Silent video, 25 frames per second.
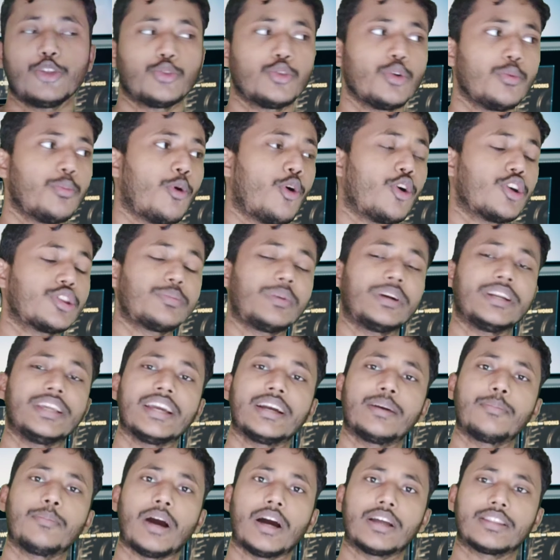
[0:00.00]
तो बहुत बड़ी
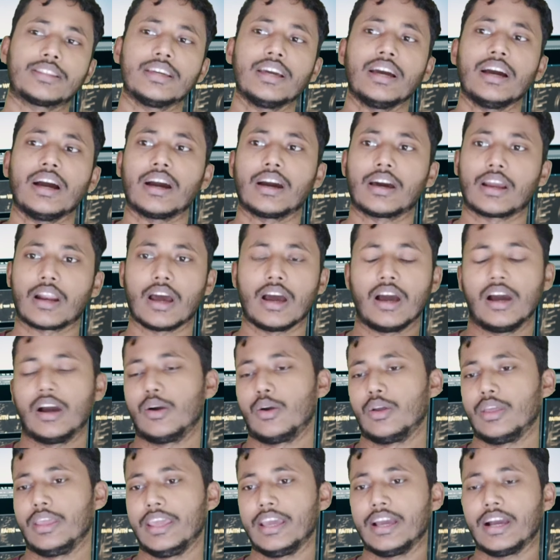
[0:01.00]
एक बात है अगर हाँ
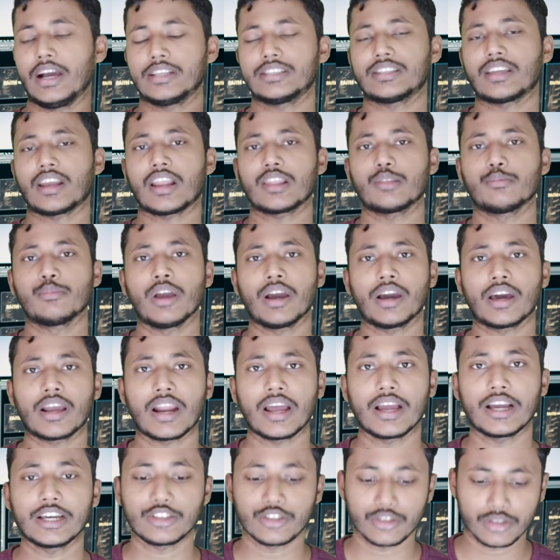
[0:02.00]
एक हज़ार आदमी अगर
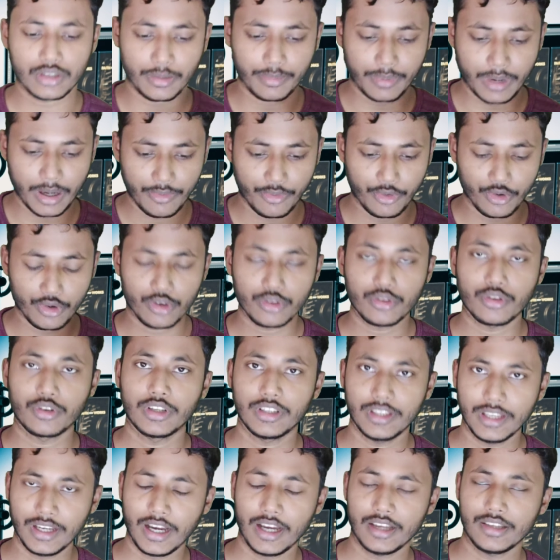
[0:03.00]
आएगा तो सबका फोटो थोड़ी
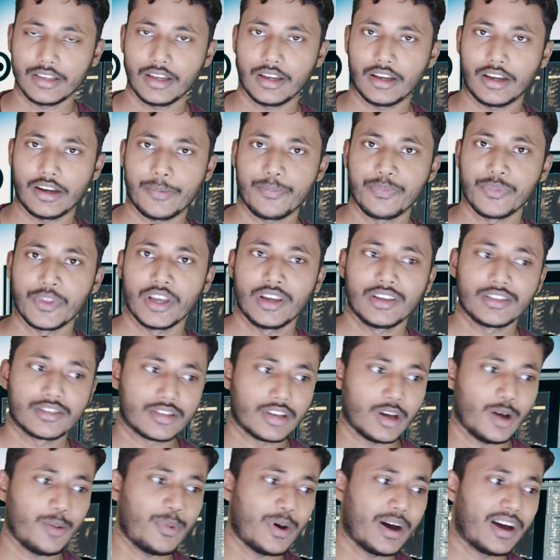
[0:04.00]
दिखा जाएगा
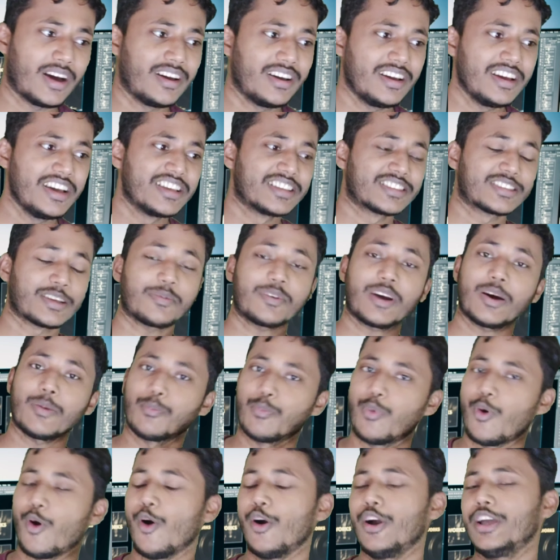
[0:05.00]
सब सबका
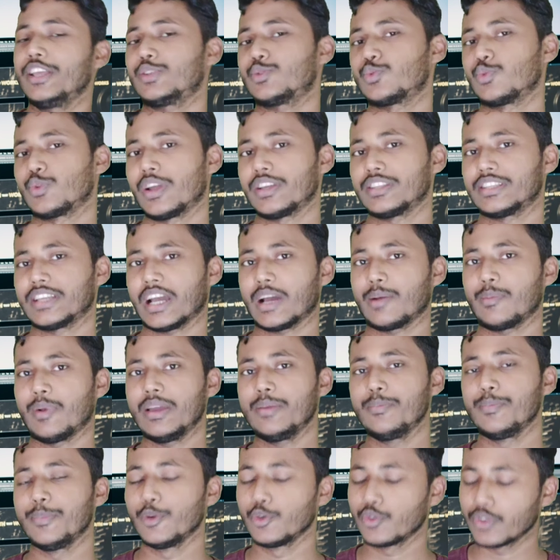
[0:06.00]
वॉइस सुना जाएगा भाई
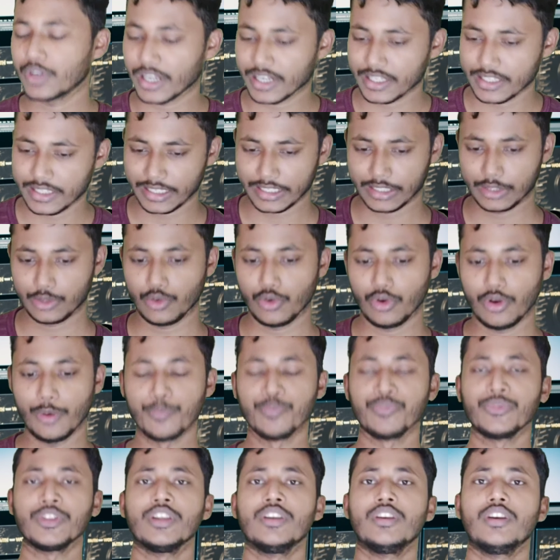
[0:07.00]
म्यूट कर सकते
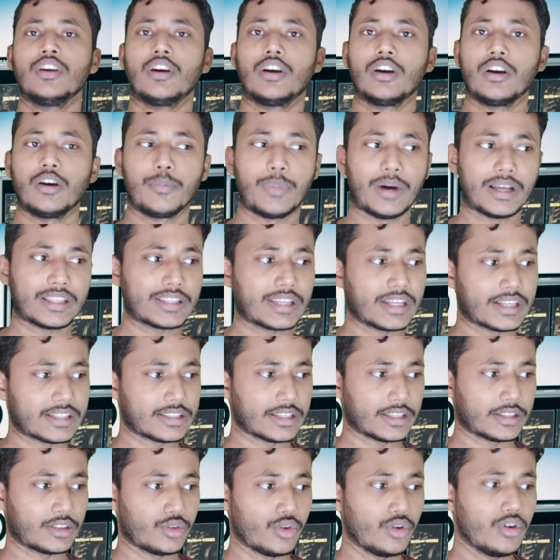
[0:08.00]
हो बात कर
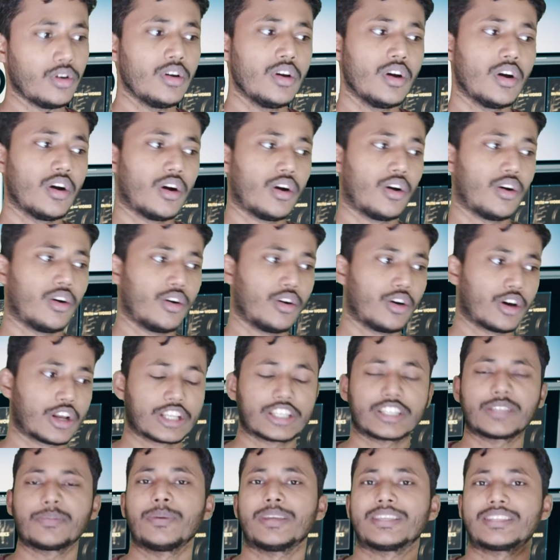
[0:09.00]
सकते हो और
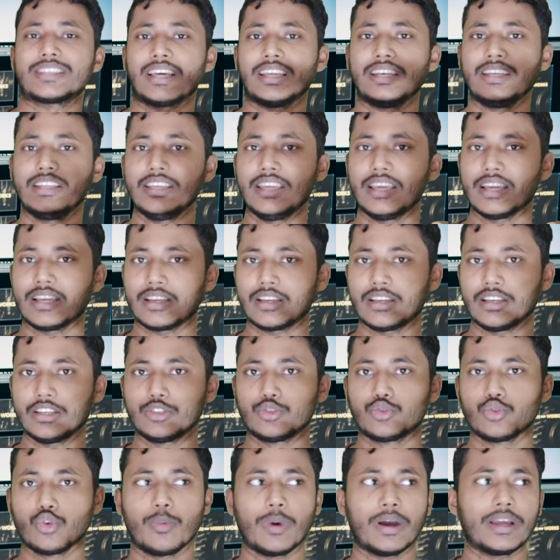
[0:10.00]
स्पेशली एक
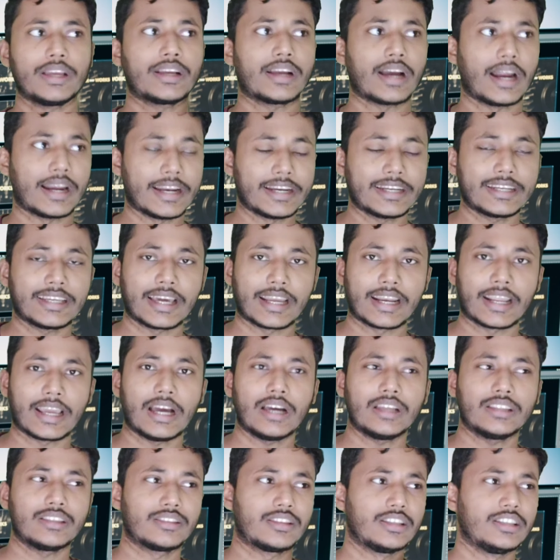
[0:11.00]
जो भाई कनेक्ट
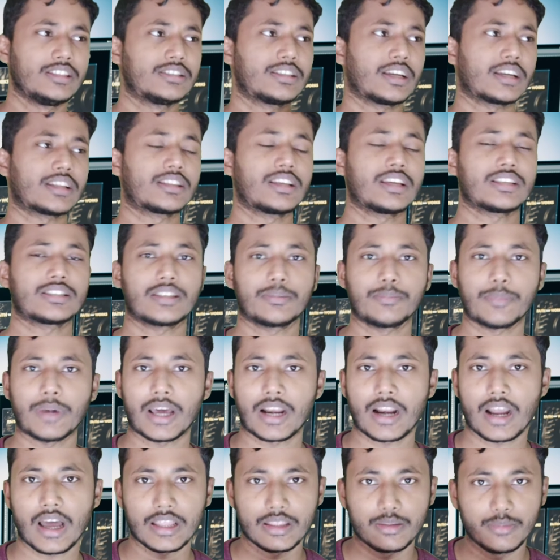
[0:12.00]
करेगा तीन चार दस
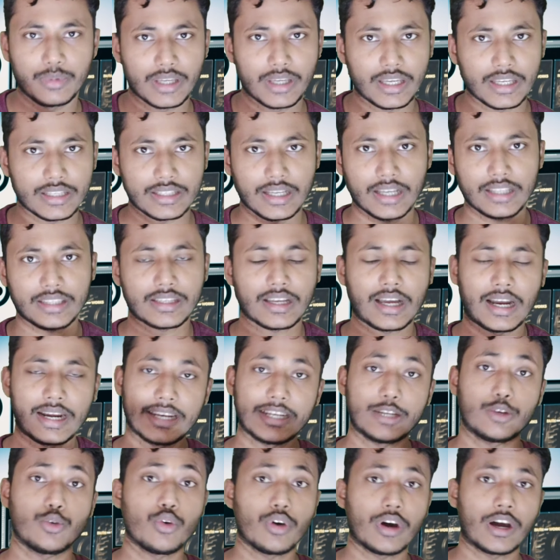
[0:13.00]
बारह आदमी के साथ
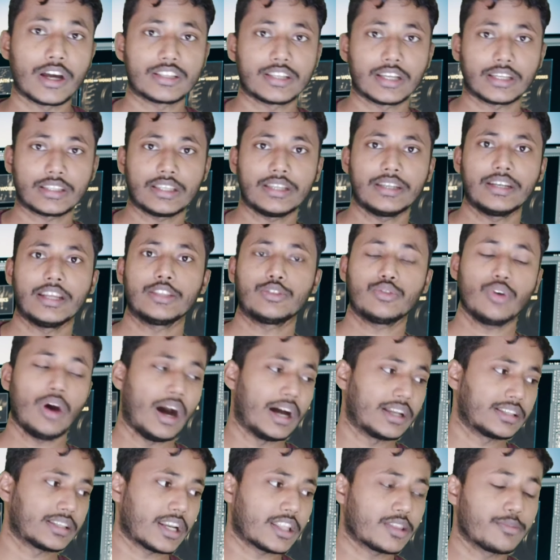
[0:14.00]
कनेक्ट वो कर सकता है नहीं तो
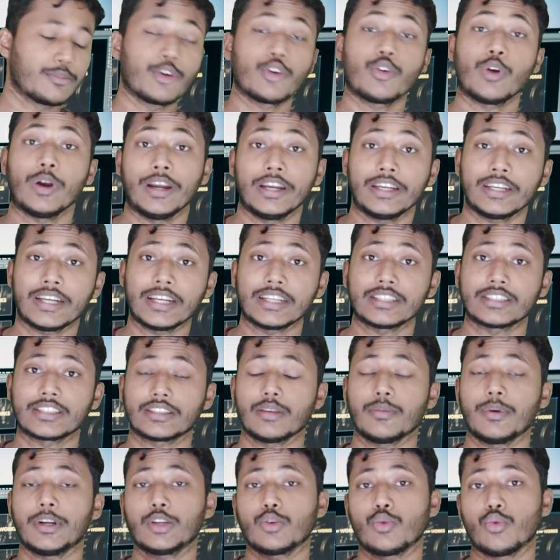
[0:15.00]
हजार आदमी को कनेक्ट कर
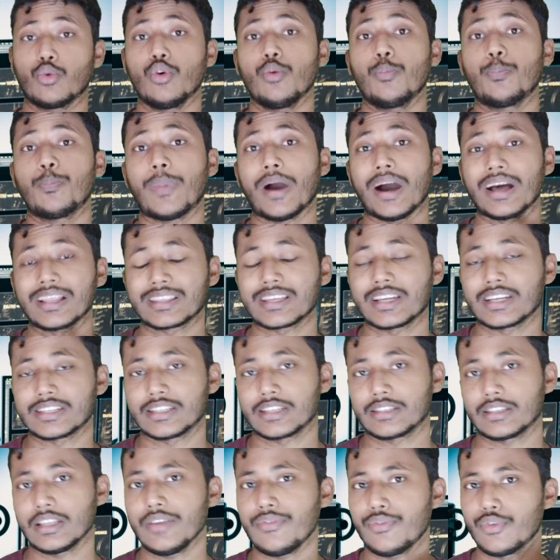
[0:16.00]
सकता है बट वो बात कर
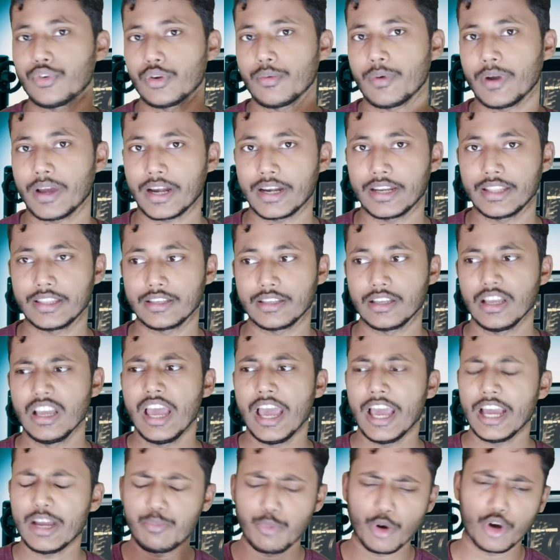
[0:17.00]
सकता है फोटो वगैरह नहीं
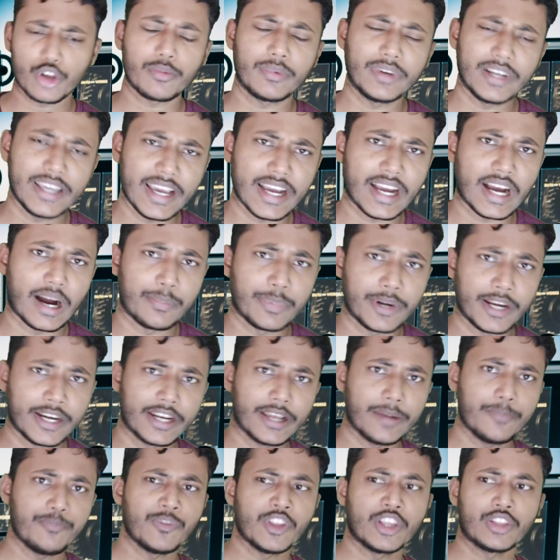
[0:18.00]
देख एक बहुत बड़ी एक अपडेट
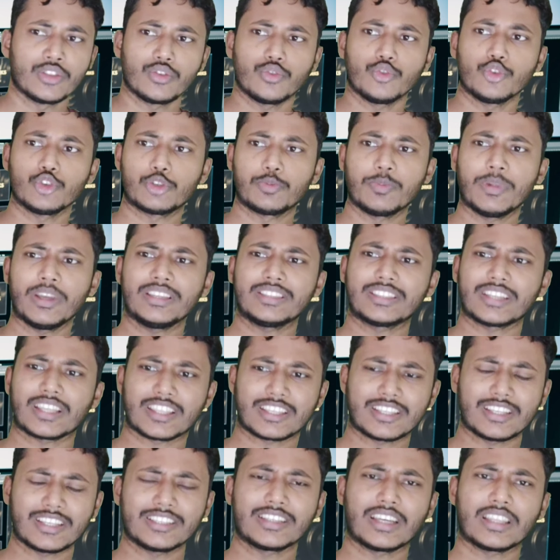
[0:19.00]
है तो उसमें ज़्यादा
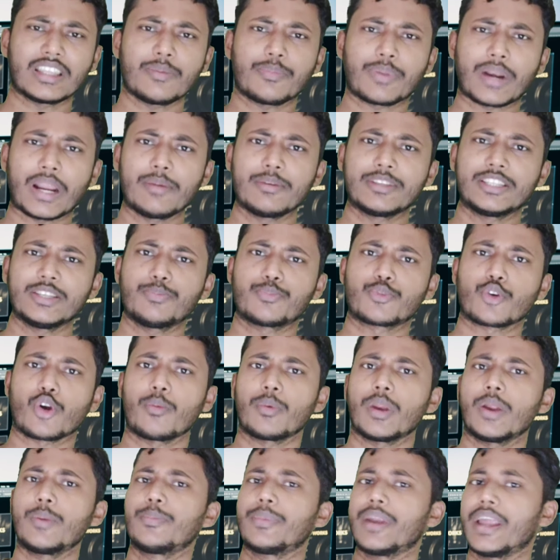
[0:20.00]
से ज़्यादा प्राइवेसी
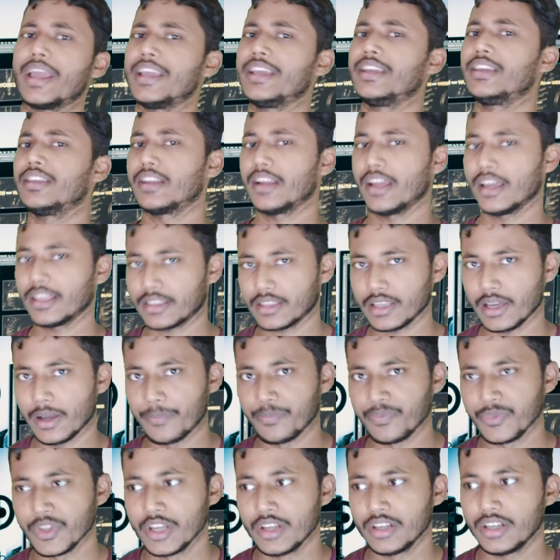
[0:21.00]
प्रॉब्लम नहीं रहता
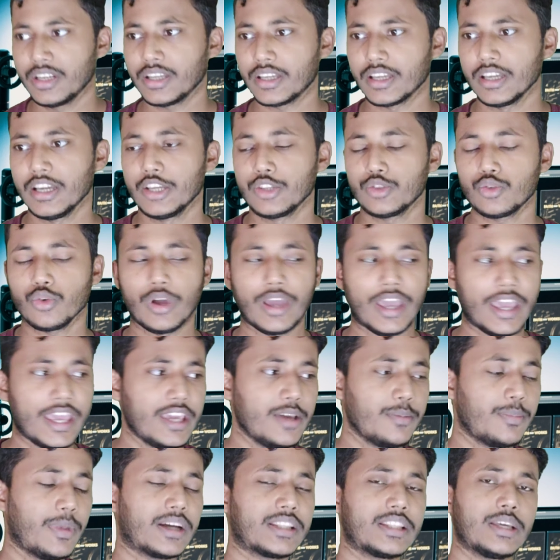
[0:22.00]
ठीक तो
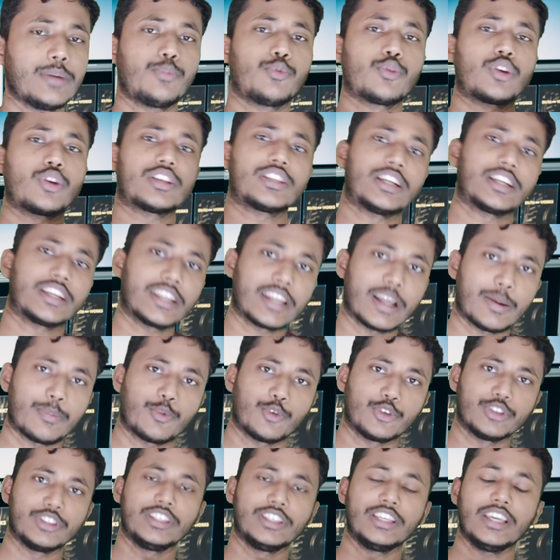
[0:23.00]
यही बात है पूरा जानकारी
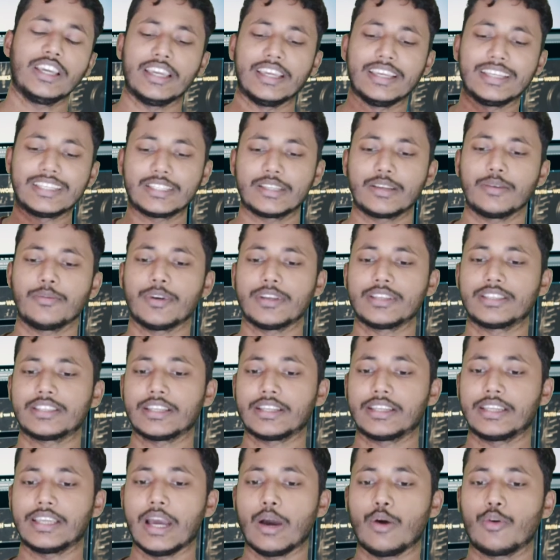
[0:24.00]
आपको दिए इसकी वजह से
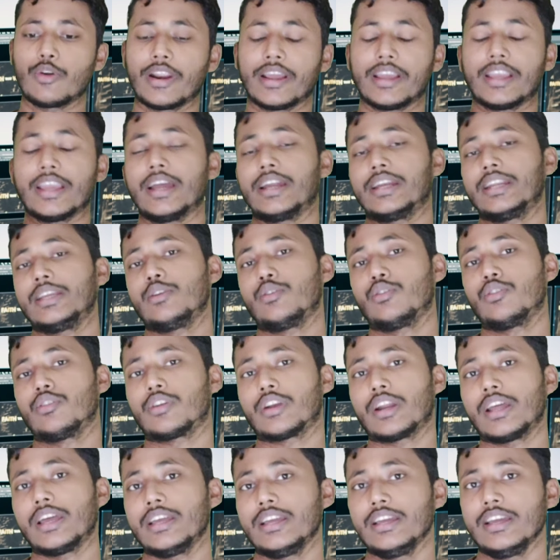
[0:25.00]
क्या हो रहा है क्या नहीं हो
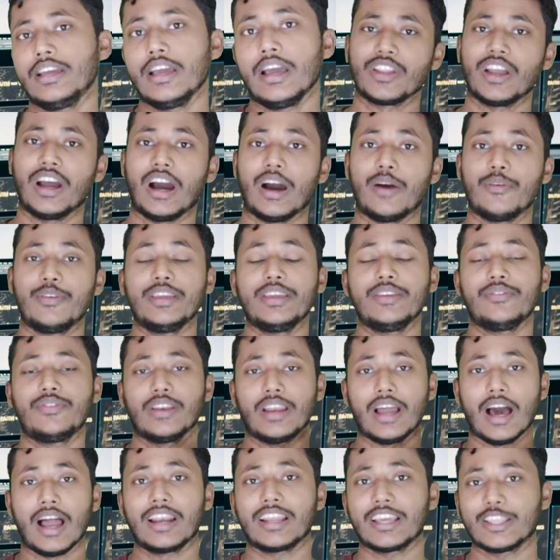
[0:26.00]
रहा है अभी
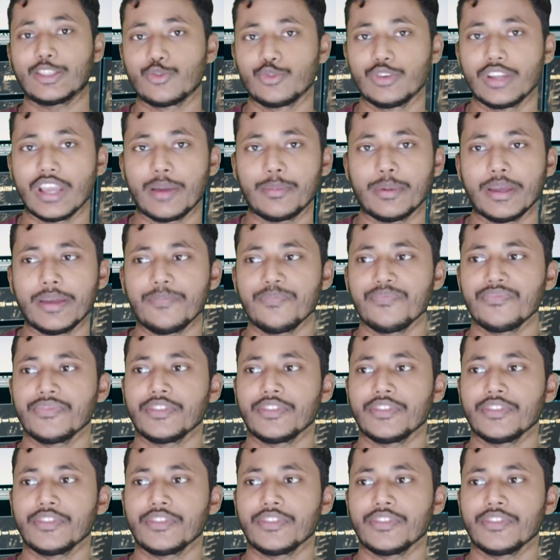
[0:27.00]
फिलहाल की दुनिया में